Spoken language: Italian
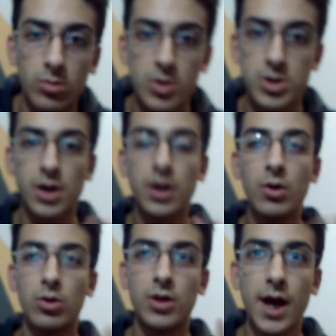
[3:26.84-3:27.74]
questo
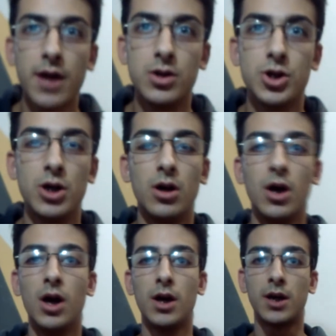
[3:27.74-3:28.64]
articolo 13,
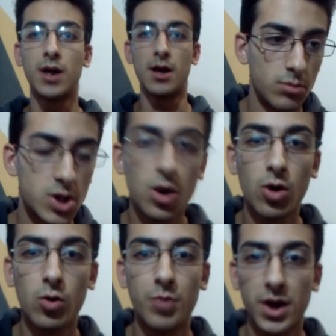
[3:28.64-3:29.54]
che si
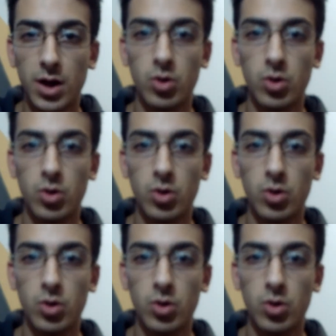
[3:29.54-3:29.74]
occupa del